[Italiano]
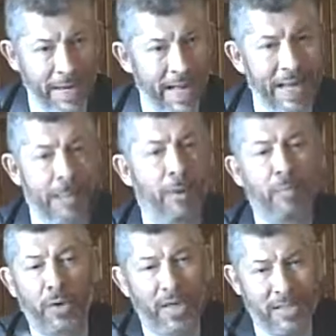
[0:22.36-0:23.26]
penale poi
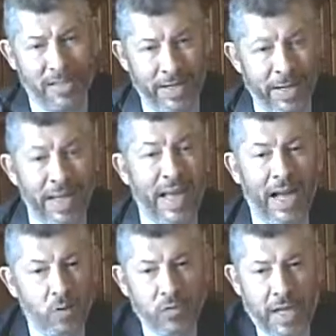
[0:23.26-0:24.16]
puoi essere
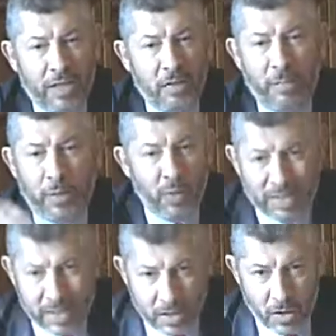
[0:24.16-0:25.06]
accusato per
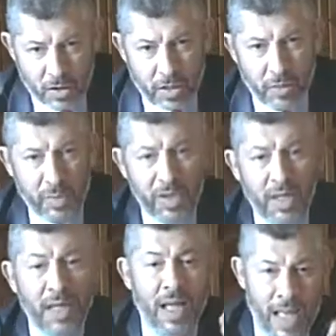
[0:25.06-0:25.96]
qualsiasi cosa, quindi
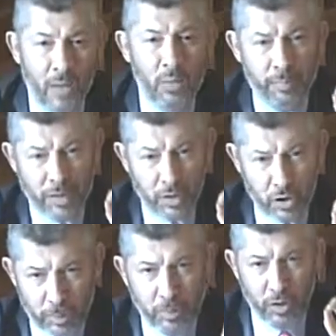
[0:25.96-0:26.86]
è un
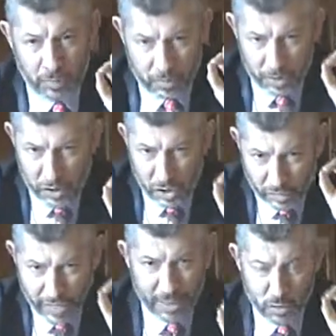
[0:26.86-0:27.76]
principio di
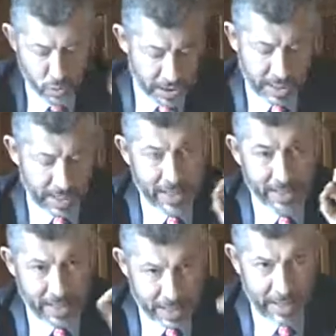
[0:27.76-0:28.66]
civiltà
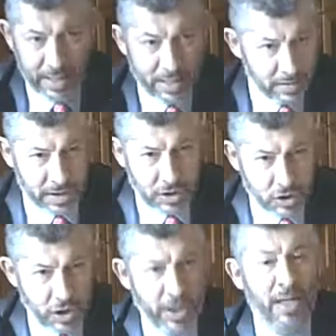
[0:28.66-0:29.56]
giuridica che
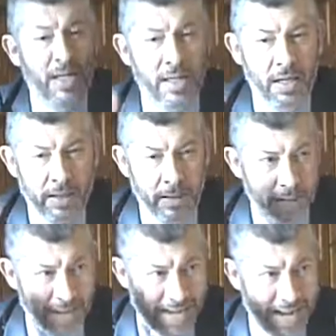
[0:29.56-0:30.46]
dice il
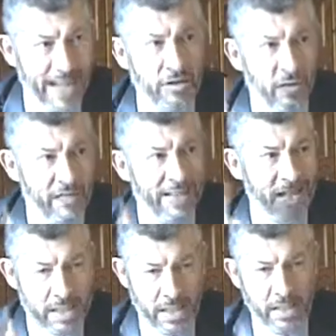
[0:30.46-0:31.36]
reato va
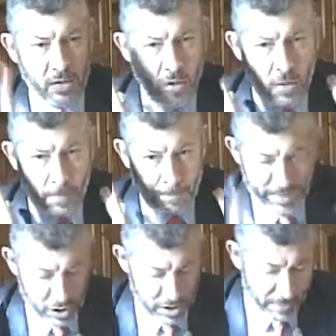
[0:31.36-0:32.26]
descritto
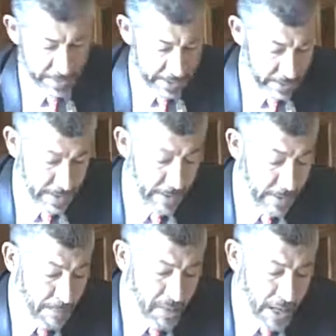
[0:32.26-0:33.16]
precisamente.
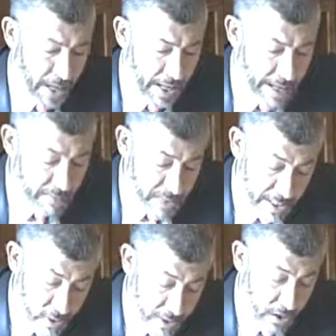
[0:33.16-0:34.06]
Eh,
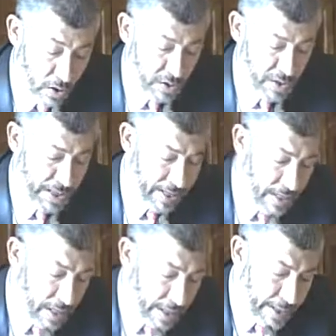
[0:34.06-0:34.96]
seconda cosa,
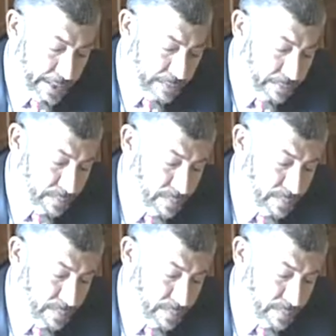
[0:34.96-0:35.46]
eh,